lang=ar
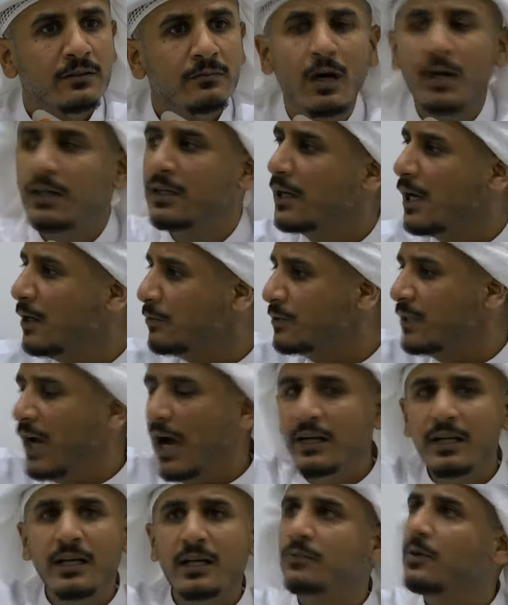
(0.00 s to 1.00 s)
واقروا
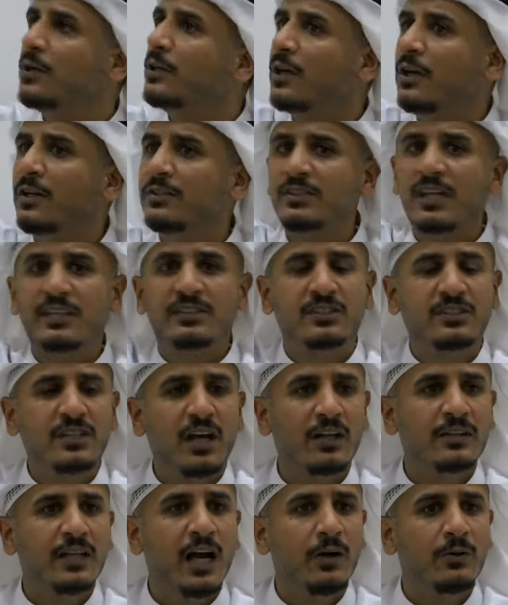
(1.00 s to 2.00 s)
التاريخ واقروا لسه
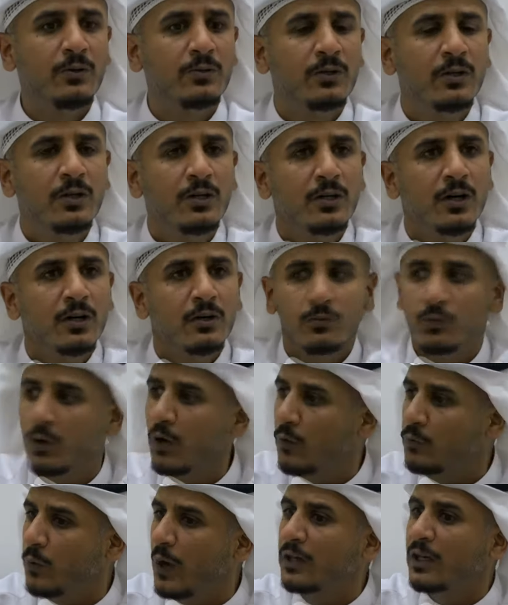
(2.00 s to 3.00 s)
الشهداء
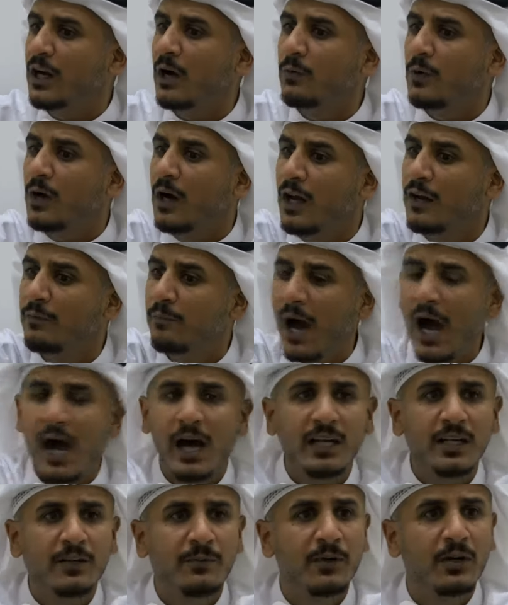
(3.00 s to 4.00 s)
واقروا
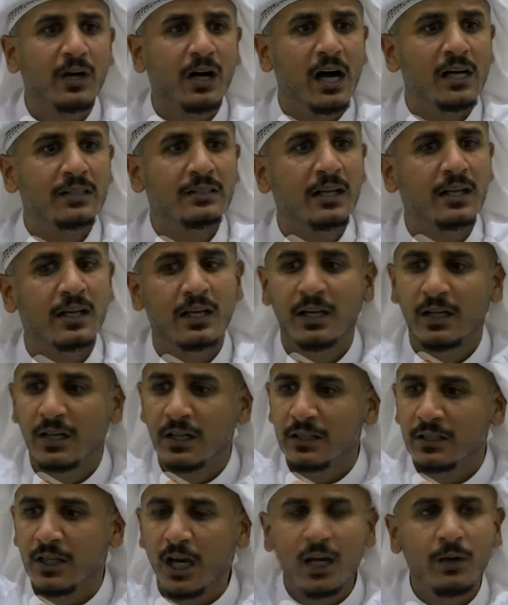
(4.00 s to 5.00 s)
المعارك من قادها
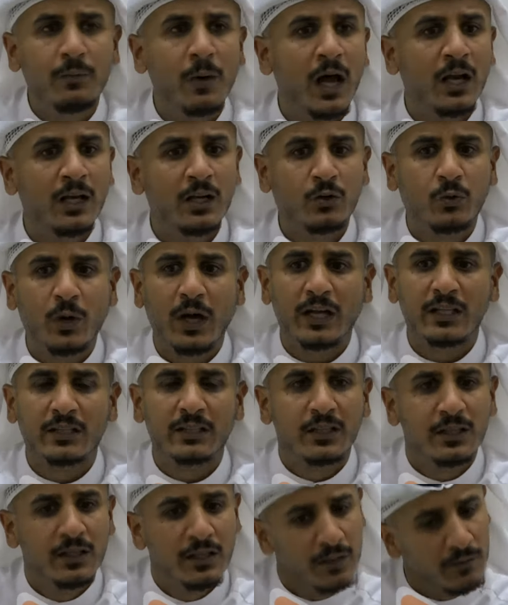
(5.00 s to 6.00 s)
كلهم مال الكويت
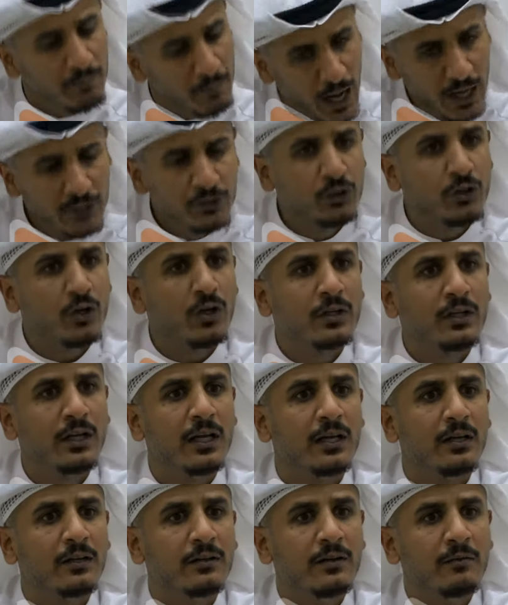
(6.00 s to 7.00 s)
مع
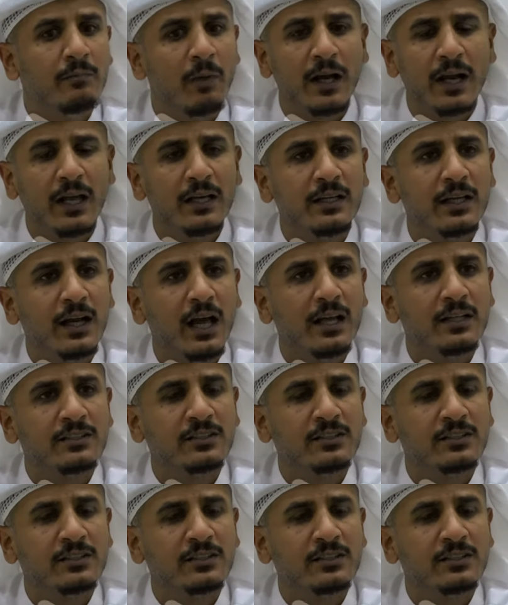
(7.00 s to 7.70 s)
شيوخنا ما ننكر هذا